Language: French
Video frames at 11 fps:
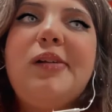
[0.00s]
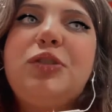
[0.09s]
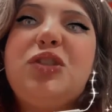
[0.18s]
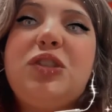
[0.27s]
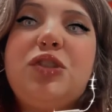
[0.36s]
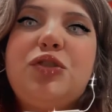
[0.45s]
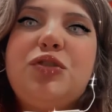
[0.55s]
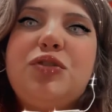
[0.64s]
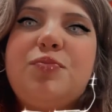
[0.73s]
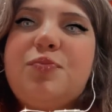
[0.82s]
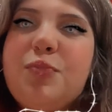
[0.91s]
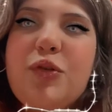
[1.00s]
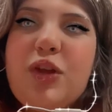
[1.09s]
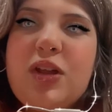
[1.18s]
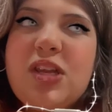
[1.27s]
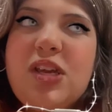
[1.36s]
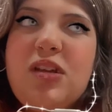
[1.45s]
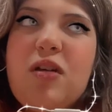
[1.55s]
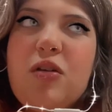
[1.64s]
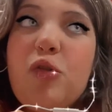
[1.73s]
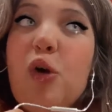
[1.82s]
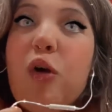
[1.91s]
sont déjà pas sorti
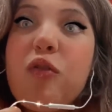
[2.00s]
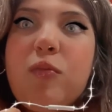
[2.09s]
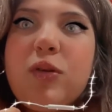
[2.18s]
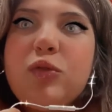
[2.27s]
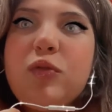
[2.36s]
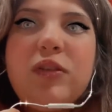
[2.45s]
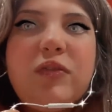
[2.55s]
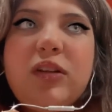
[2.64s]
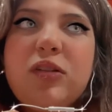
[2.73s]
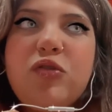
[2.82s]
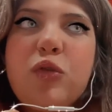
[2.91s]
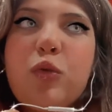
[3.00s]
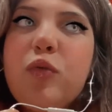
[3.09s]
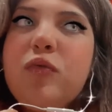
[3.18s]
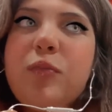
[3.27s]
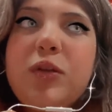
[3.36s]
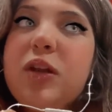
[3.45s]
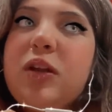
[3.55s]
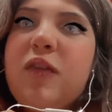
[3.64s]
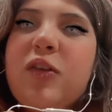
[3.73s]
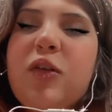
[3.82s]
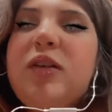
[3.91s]
Quand j'aurai seulement trouvé le fil, si je trouve, ou peut-être
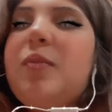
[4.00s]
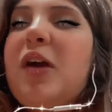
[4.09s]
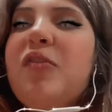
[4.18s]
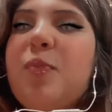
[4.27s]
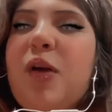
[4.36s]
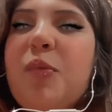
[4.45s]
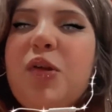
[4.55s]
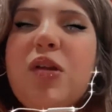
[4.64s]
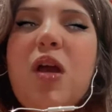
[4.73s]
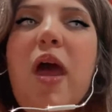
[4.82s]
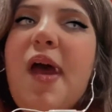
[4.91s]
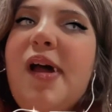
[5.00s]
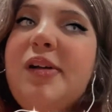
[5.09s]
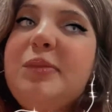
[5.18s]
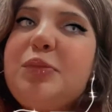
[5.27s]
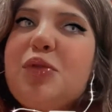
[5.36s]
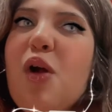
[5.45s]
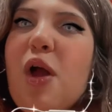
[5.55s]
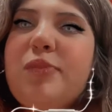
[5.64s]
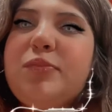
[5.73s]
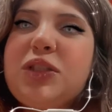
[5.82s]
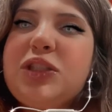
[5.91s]
qu'il va accessible Bref, bref. Pour
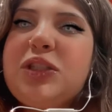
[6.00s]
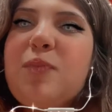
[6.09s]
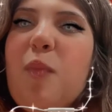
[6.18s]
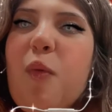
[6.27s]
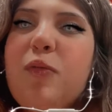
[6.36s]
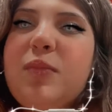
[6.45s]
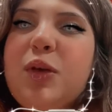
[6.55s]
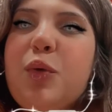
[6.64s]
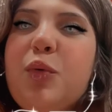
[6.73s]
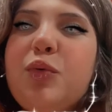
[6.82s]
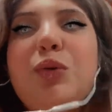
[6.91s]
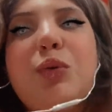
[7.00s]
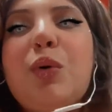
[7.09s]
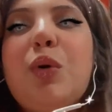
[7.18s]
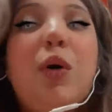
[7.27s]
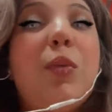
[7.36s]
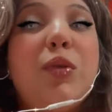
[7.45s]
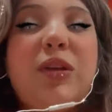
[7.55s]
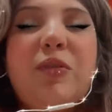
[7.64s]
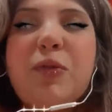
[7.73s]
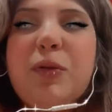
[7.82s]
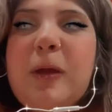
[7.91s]
euh, brancher mon micro sur mon
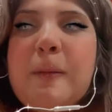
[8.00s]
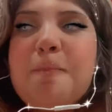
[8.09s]
téléphone.